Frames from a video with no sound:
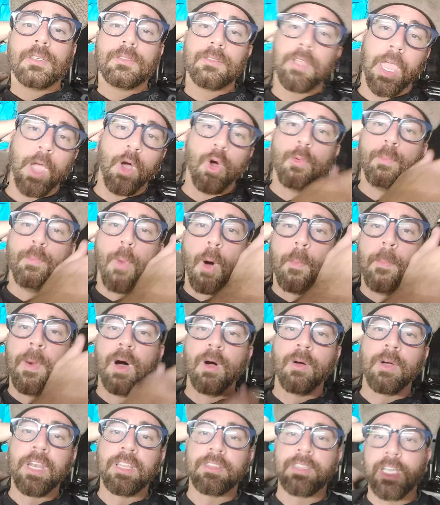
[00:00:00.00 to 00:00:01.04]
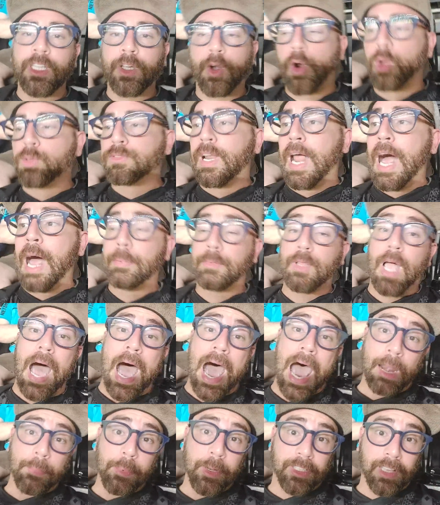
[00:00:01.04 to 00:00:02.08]
tem um bobão gritando contra
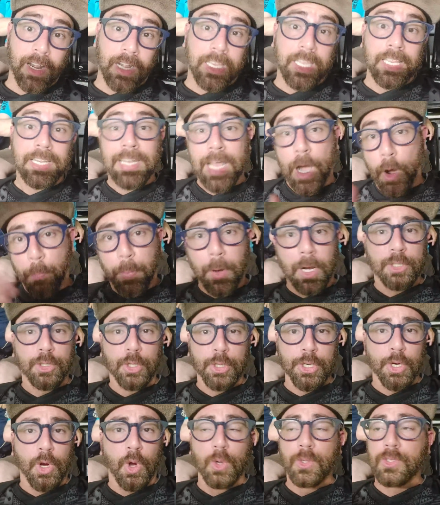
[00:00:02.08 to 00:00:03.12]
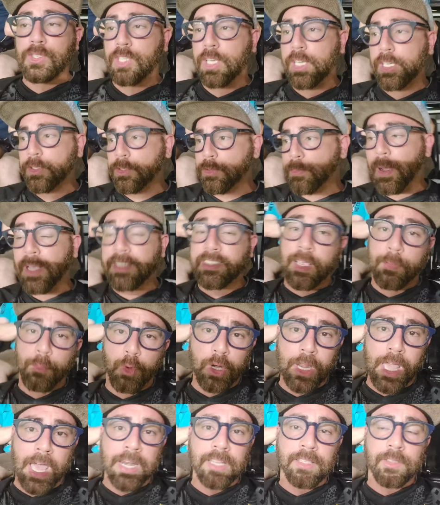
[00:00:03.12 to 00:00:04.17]
a árbitra, que não prejudicou o Santos, mas é
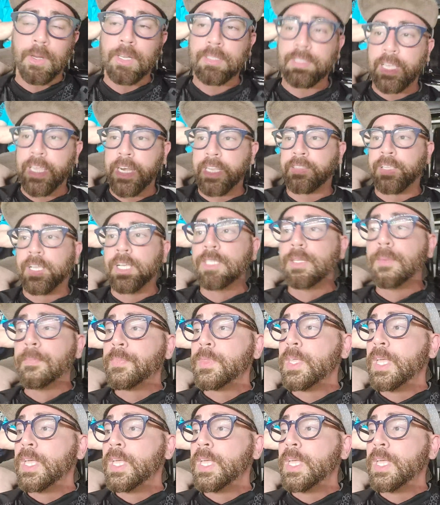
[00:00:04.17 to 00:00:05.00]
mulher, então ele tá gritando.